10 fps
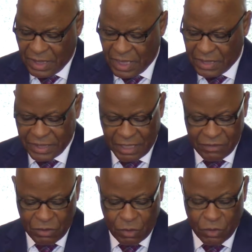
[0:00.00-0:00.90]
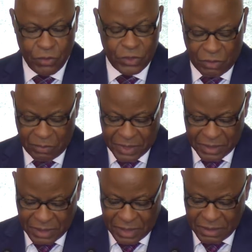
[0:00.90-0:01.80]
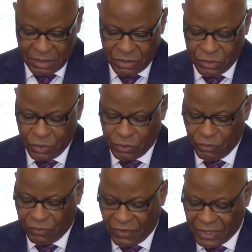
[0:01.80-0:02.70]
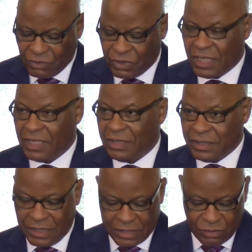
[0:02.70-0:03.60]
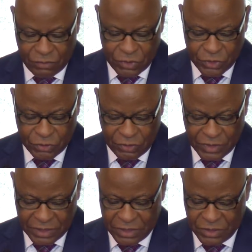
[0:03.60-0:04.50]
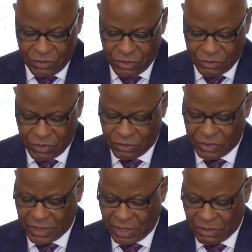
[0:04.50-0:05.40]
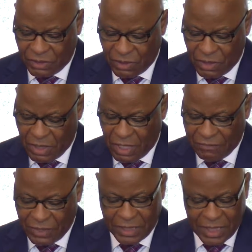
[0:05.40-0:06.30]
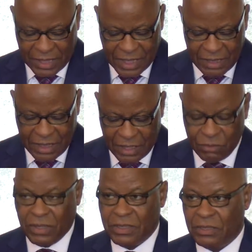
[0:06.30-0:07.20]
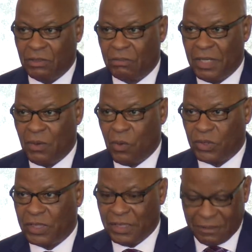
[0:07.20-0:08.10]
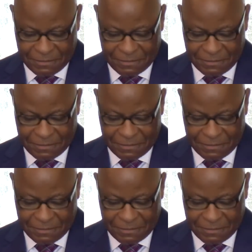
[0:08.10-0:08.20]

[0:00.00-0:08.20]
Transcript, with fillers: Elle qui avait connu son printemps se trouve face aux réalités des évolutions vertigineuses de son secteur avec lesquelles elle doit désormais compter.